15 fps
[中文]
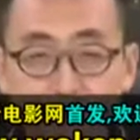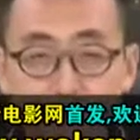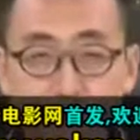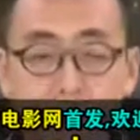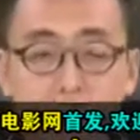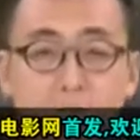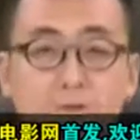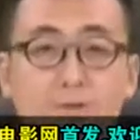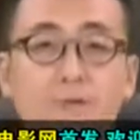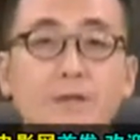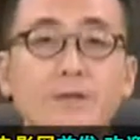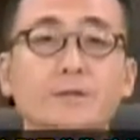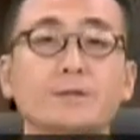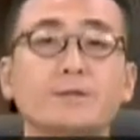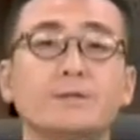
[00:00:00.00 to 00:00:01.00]
锵锵
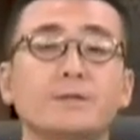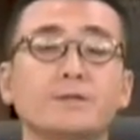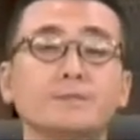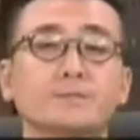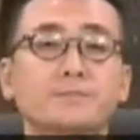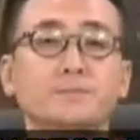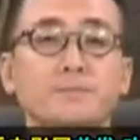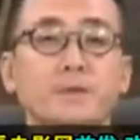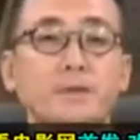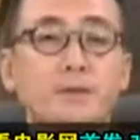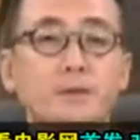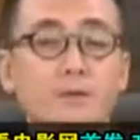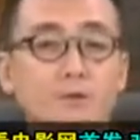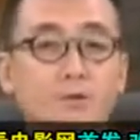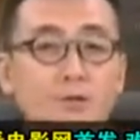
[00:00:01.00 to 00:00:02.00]
三人行，
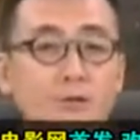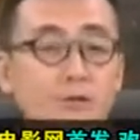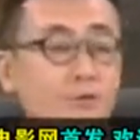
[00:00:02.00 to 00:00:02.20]
最